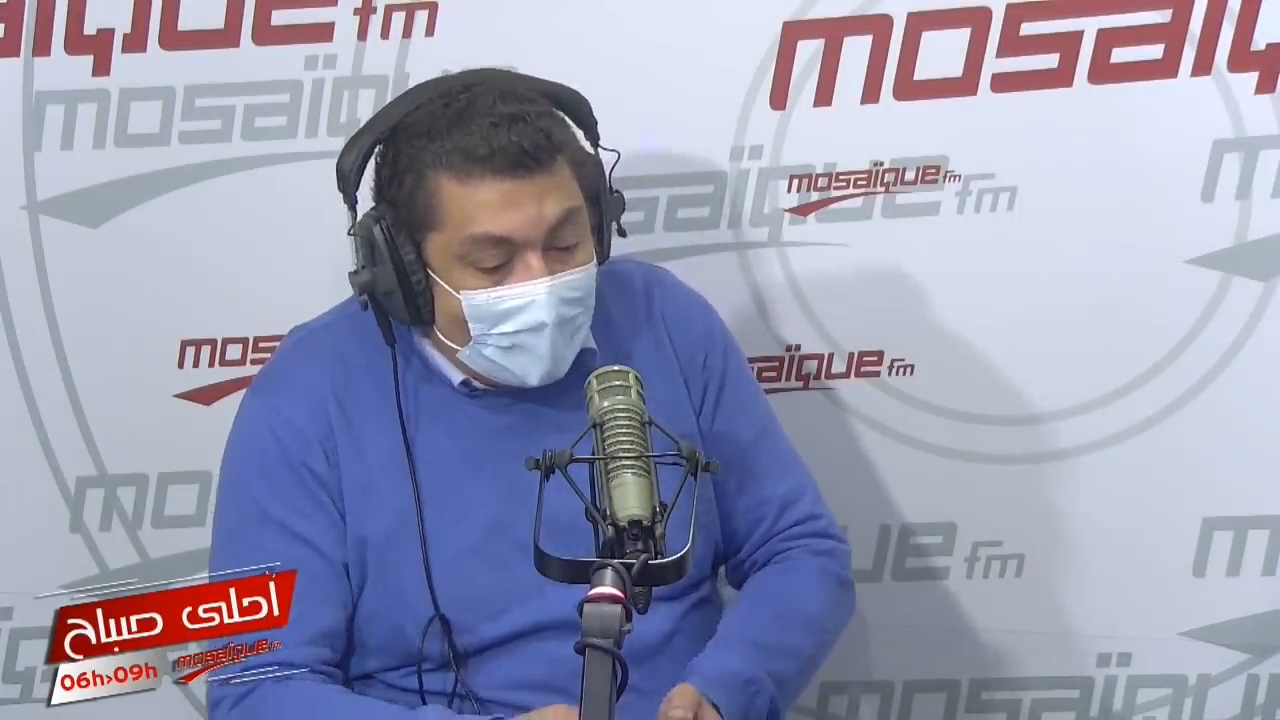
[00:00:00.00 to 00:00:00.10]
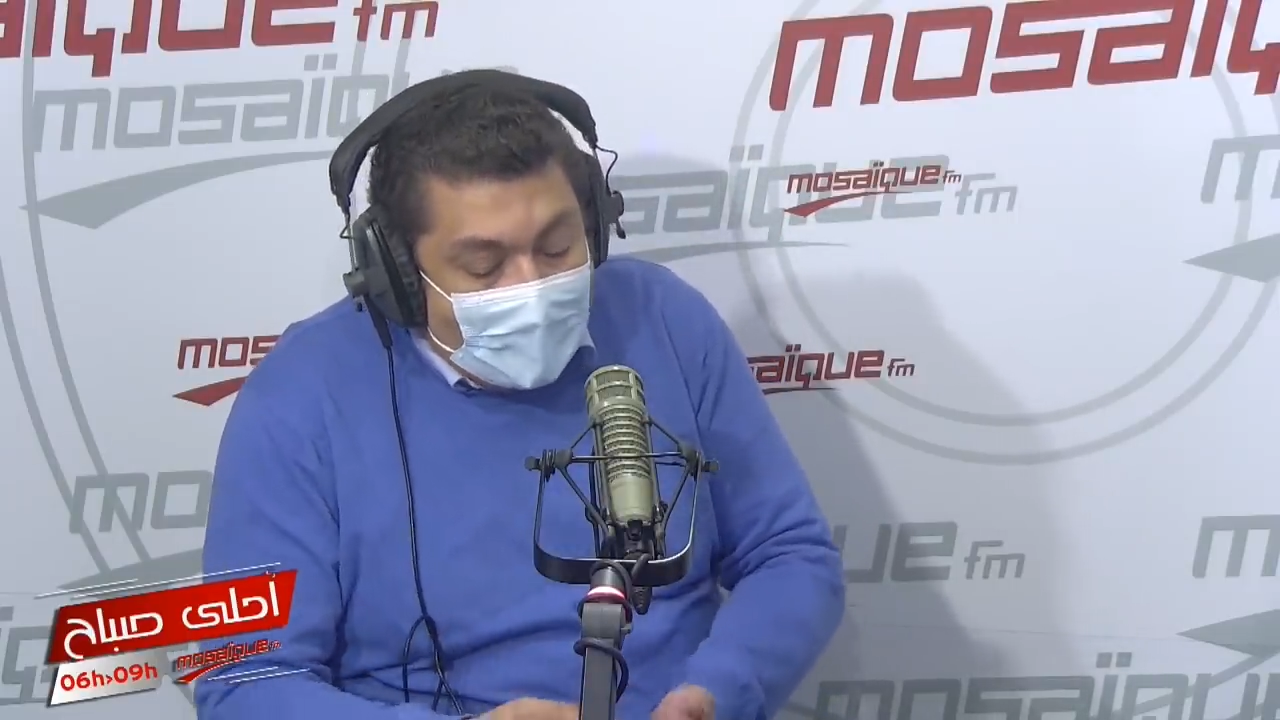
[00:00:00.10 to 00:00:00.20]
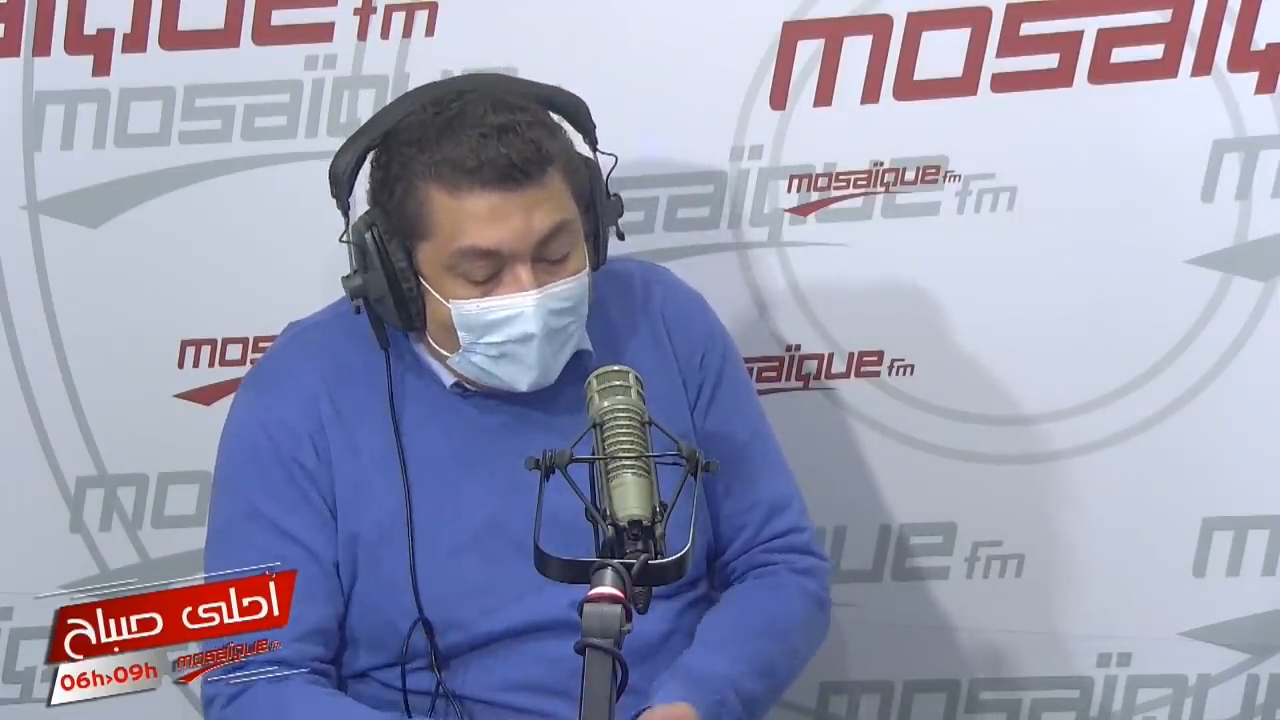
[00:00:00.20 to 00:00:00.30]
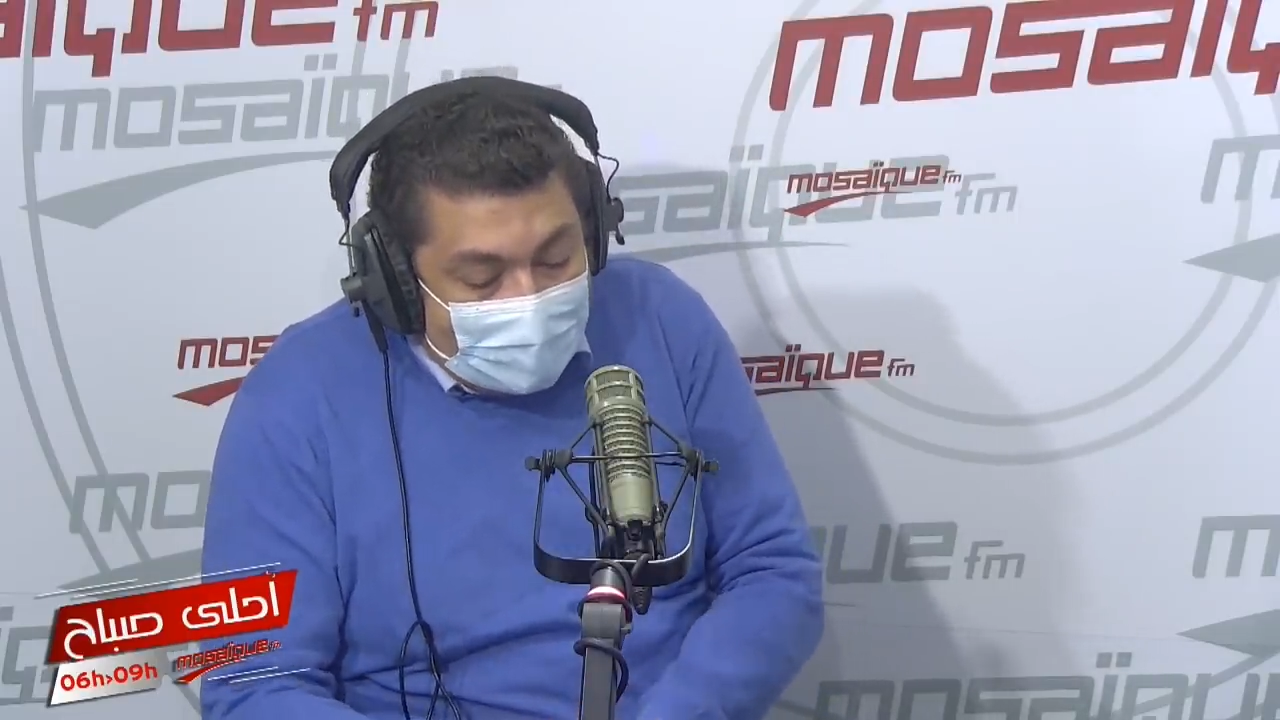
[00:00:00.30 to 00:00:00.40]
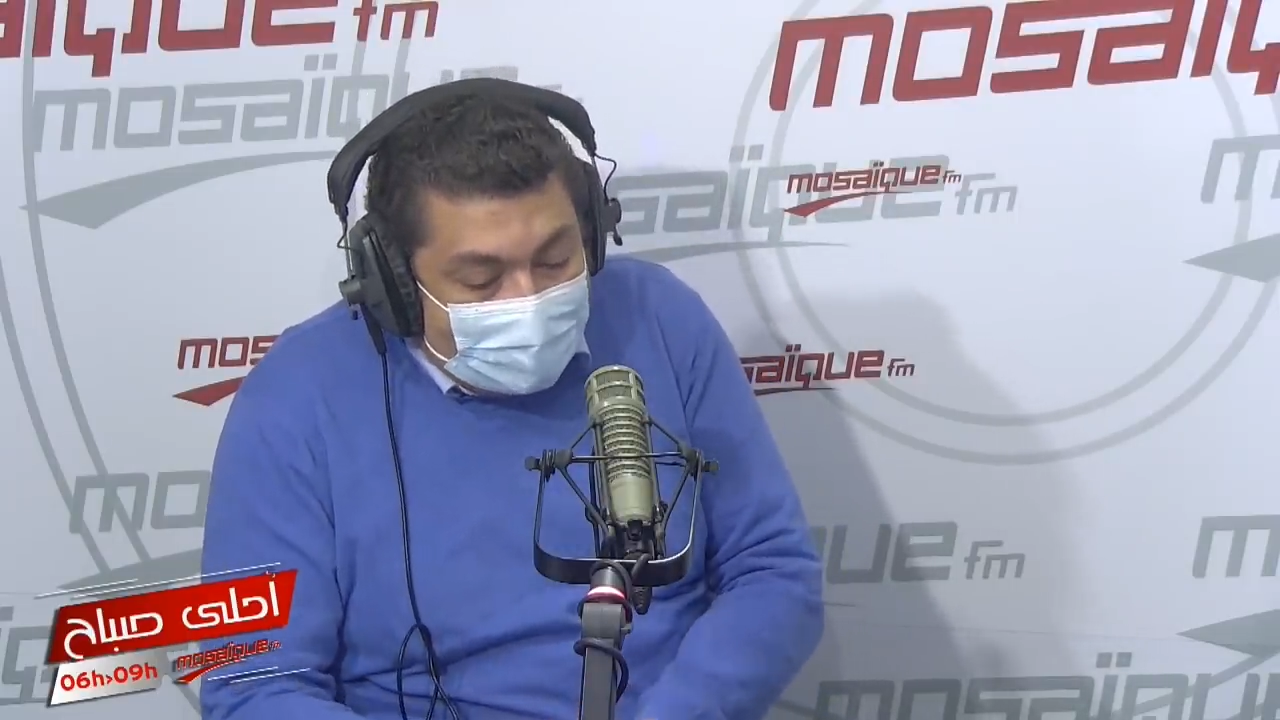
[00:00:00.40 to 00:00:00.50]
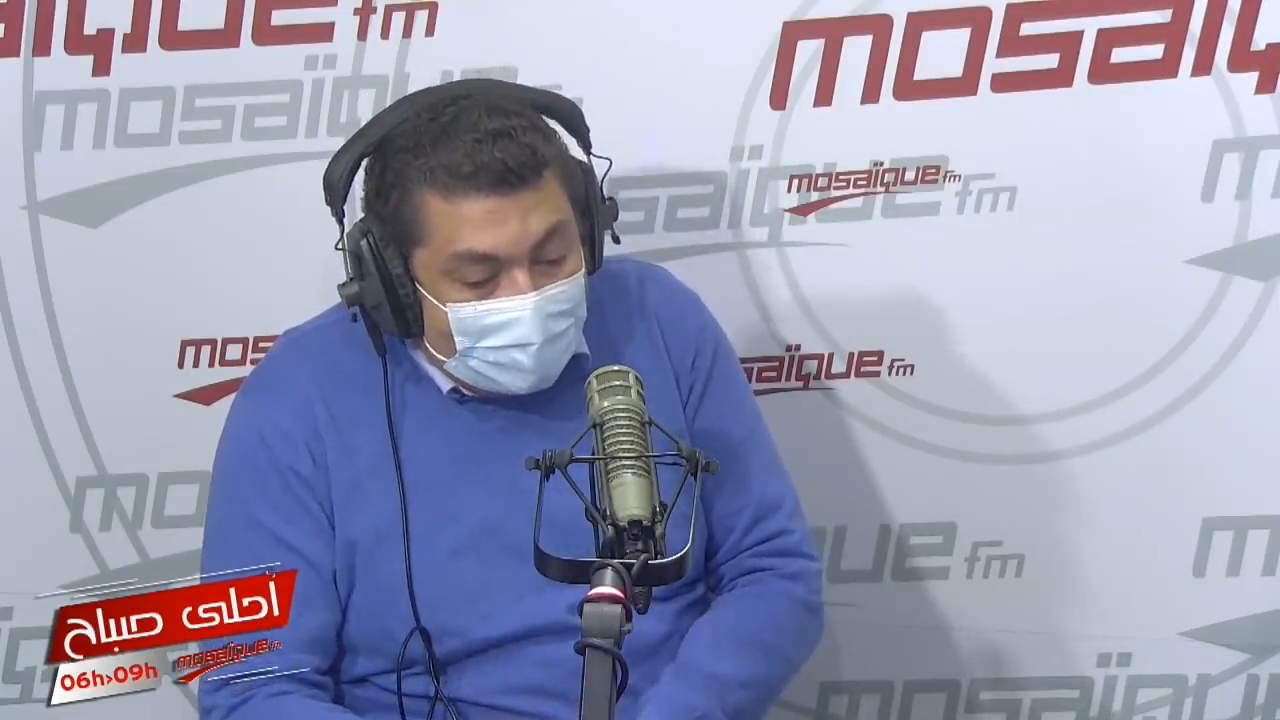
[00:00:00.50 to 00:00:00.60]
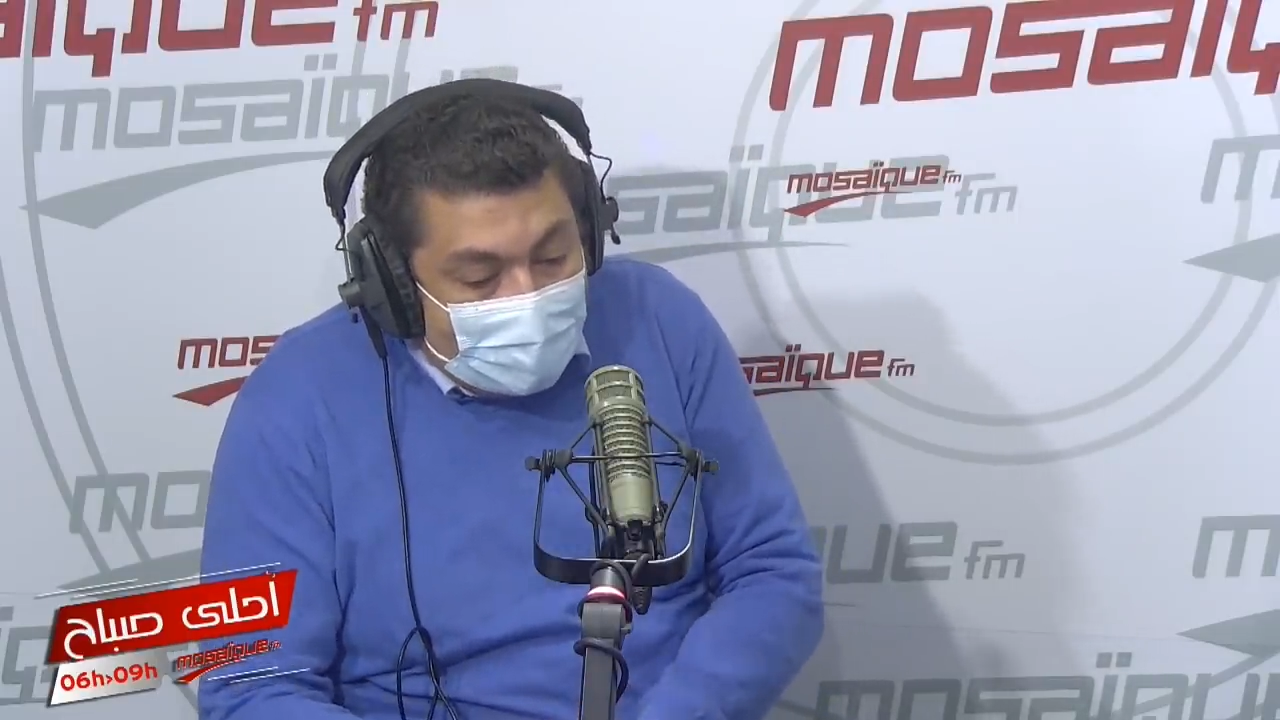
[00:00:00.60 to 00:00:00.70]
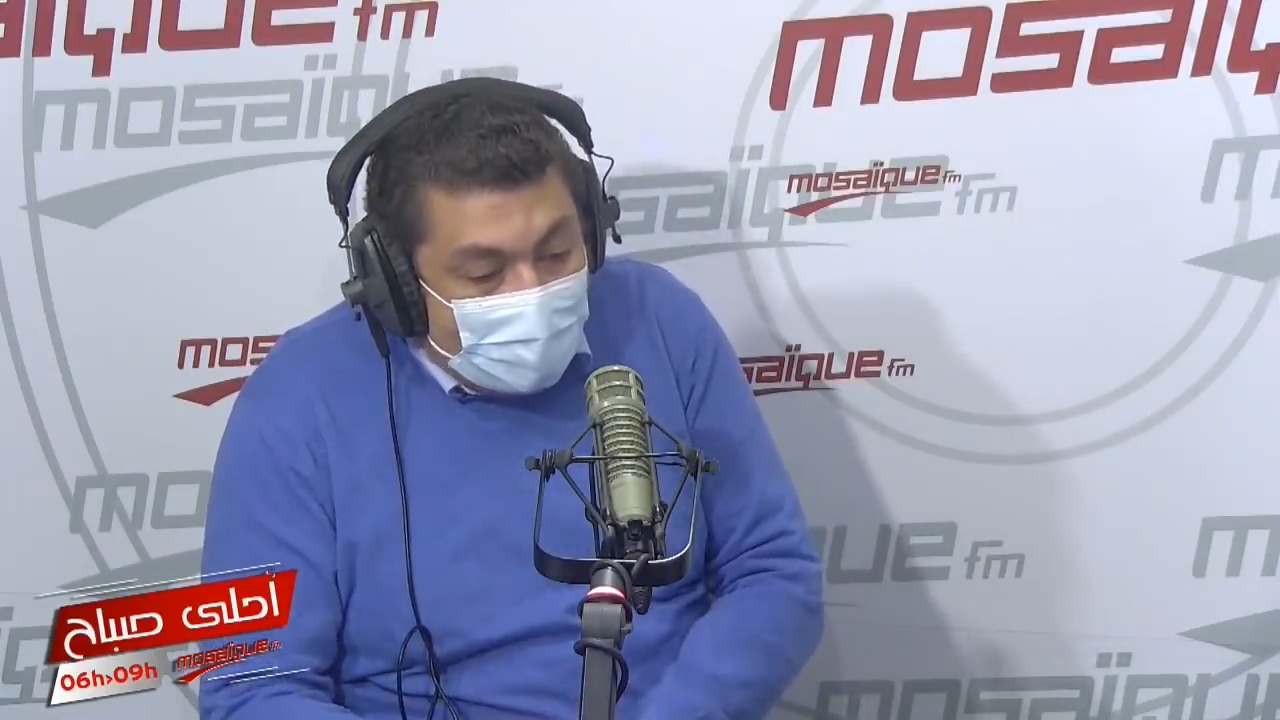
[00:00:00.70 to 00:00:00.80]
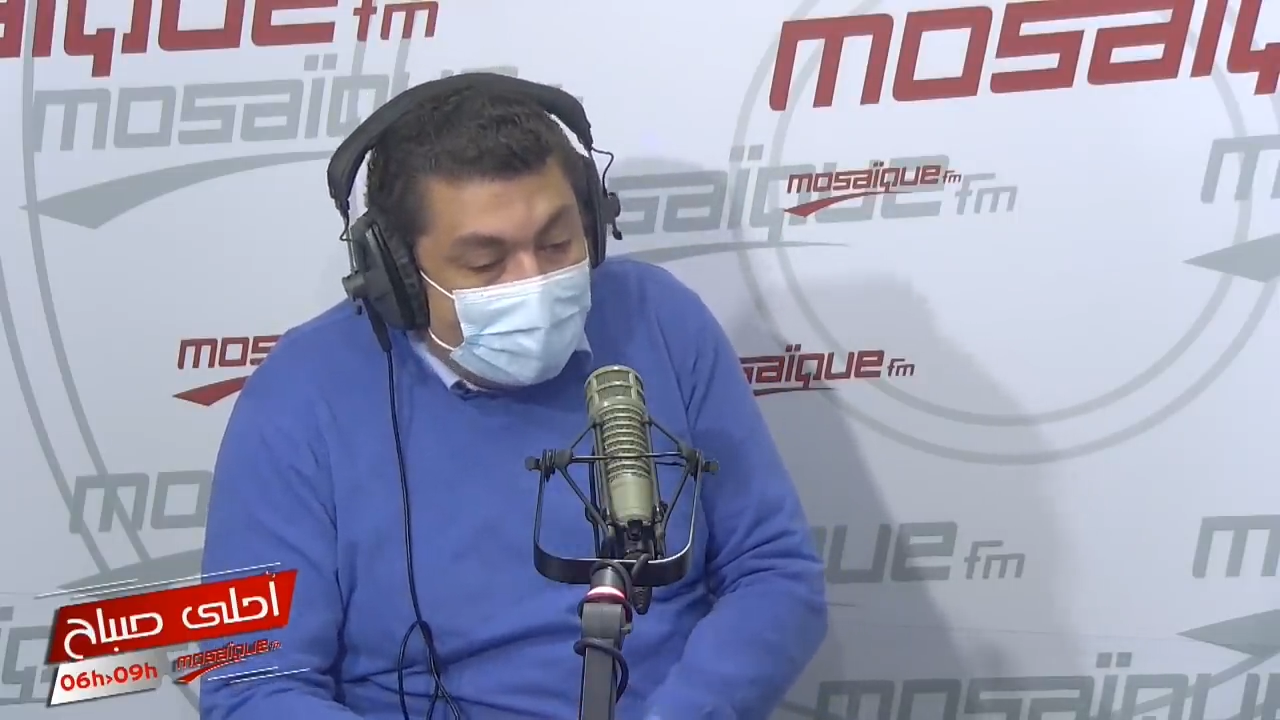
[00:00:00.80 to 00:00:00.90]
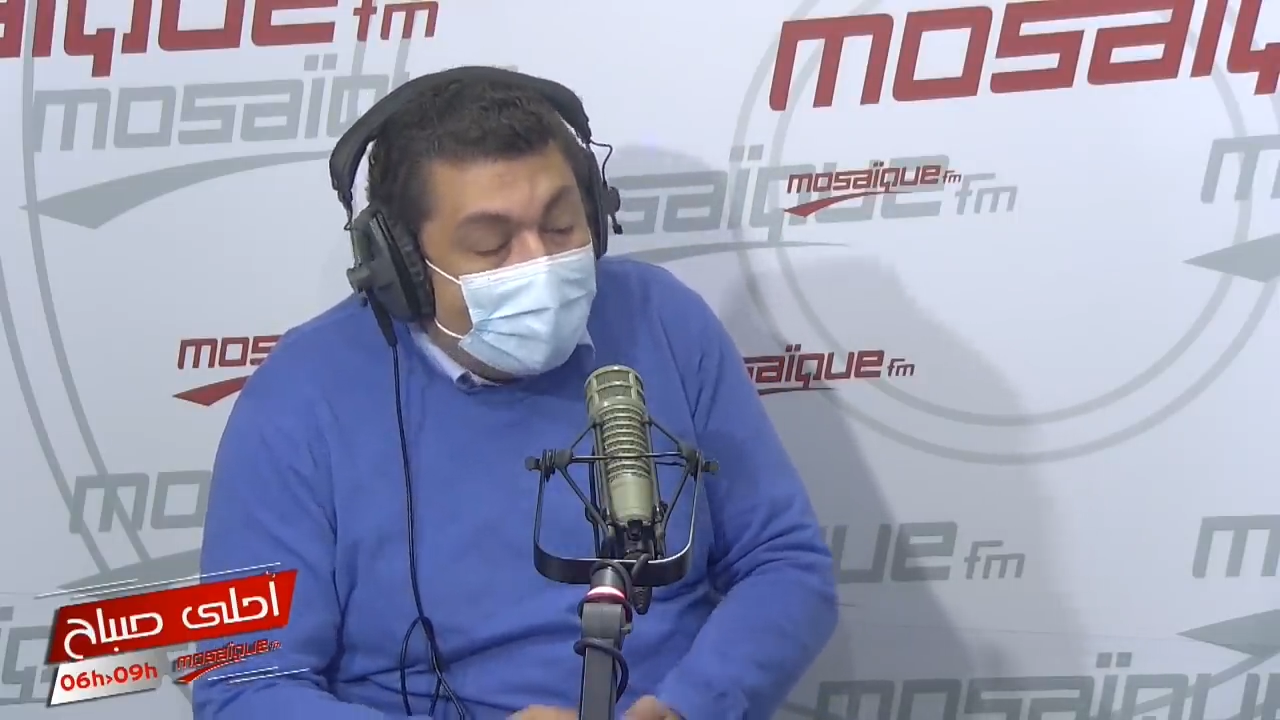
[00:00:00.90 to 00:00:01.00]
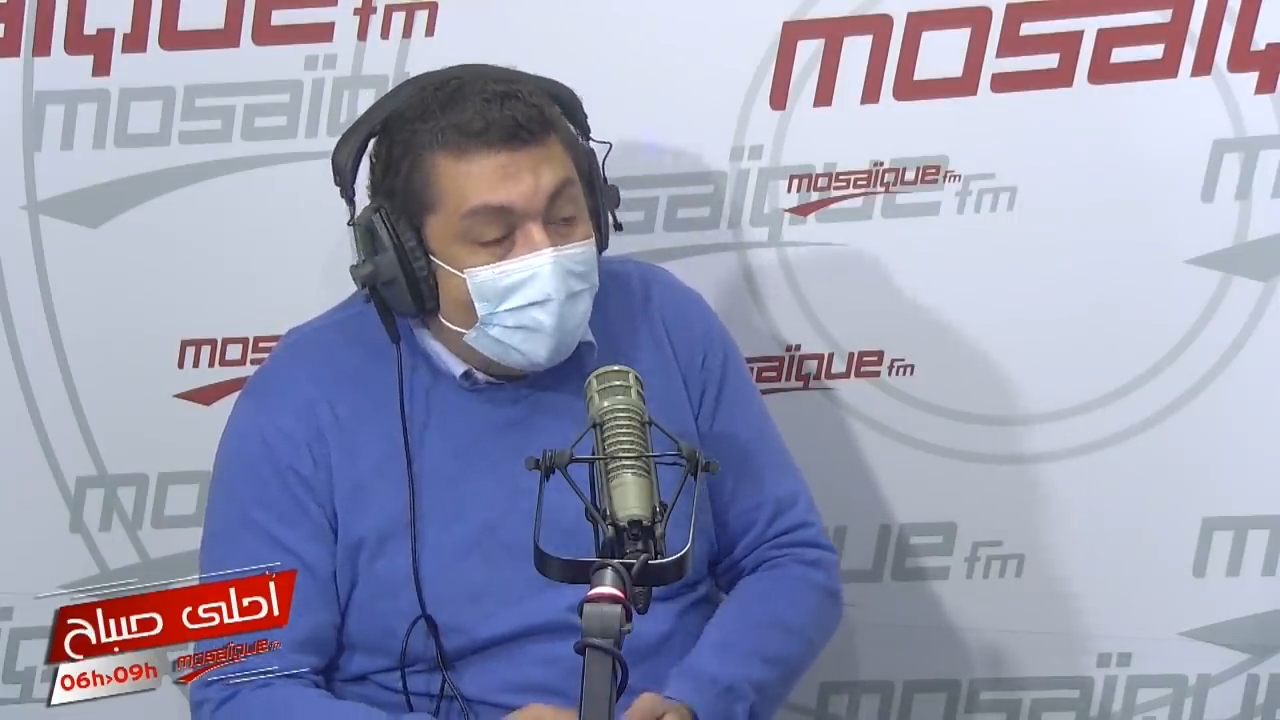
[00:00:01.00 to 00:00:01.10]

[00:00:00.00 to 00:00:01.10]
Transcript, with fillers: الاستنتاجات هي